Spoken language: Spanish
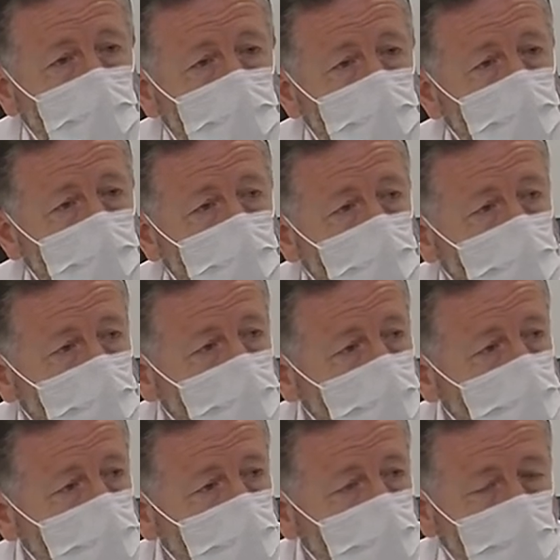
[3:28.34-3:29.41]
que tiene el
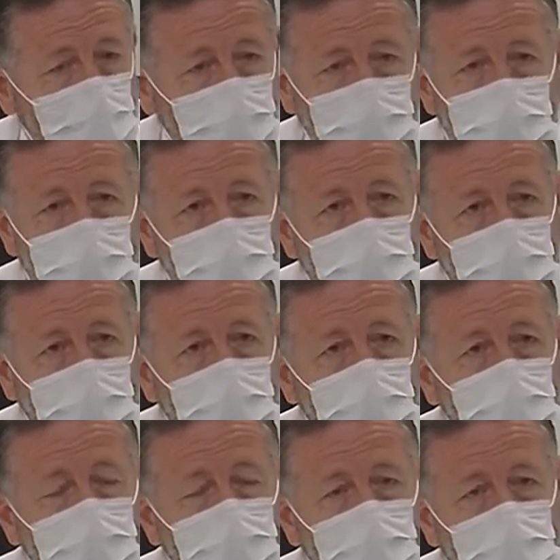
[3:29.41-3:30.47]
ajedrez indudablemente para,
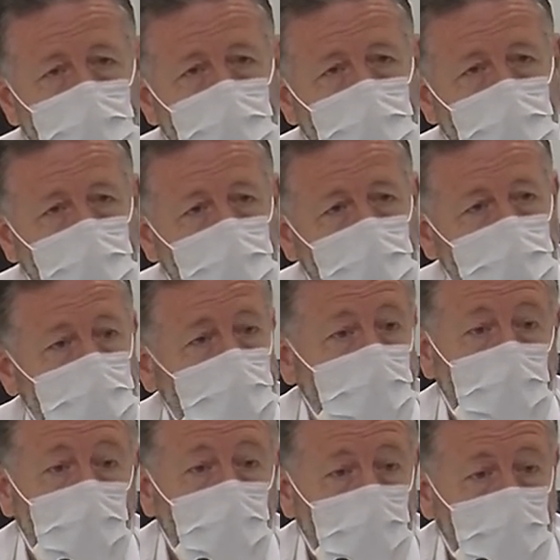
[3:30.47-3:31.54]
los escolares es
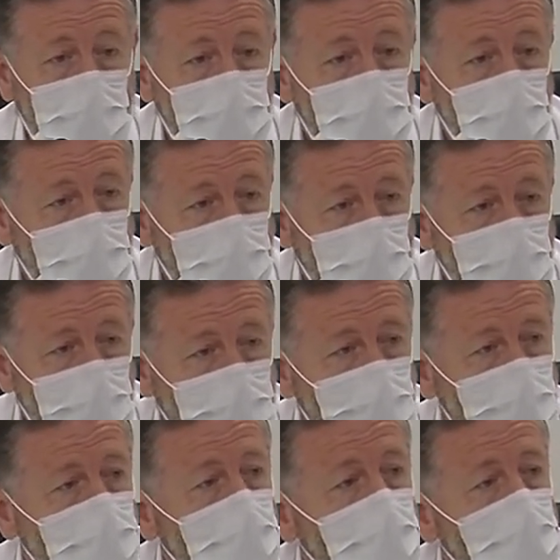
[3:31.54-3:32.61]
lo que ha
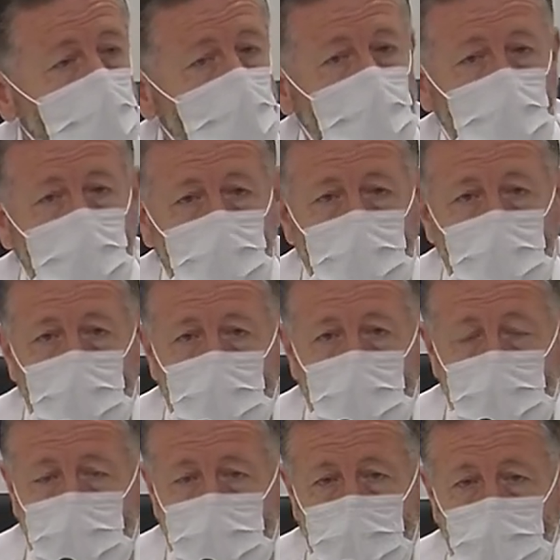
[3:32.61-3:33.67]
motivado al
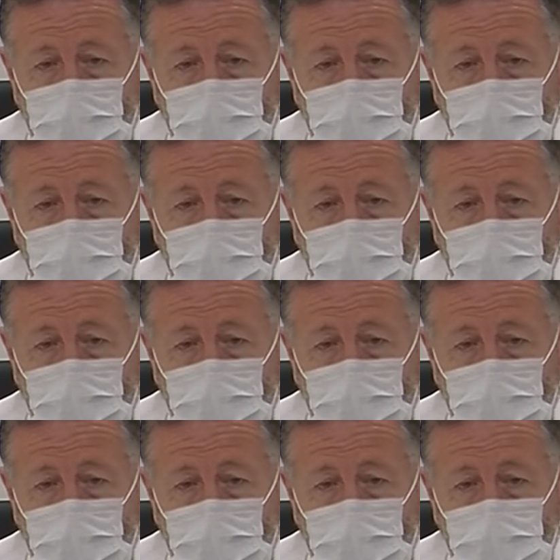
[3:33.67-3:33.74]
área